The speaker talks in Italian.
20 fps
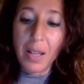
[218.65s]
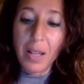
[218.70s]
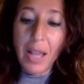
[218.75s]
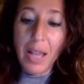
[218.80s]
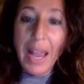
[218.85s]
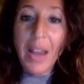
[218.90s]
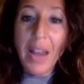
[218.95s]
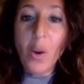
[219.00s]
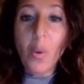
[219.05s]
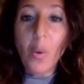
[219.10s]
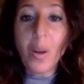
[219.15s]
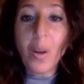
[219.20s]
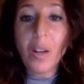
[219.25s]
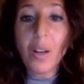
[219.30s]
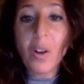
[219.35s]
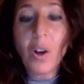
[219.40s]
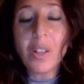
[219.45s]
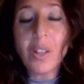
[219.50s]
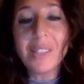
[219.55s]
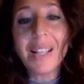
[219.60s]
è
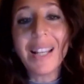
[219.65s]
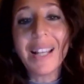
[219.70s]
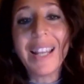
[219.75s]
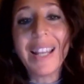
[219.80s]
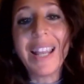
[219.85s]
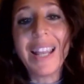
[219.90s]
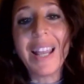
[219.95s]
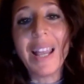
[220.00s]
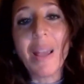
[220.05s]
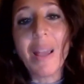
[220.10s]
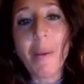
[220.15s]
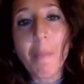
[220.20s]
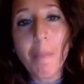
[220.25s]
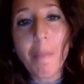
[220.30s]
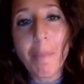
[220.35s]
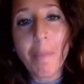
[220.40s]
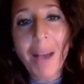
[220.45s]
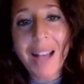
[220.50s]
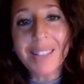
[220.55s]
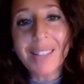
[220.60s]
qualcosa che
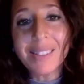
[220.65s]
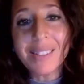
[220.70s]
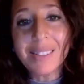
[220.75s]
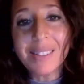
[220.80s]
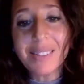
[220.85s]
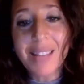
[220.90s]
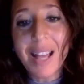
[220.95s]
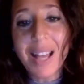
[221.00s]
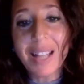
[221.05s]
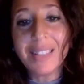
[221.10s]
passa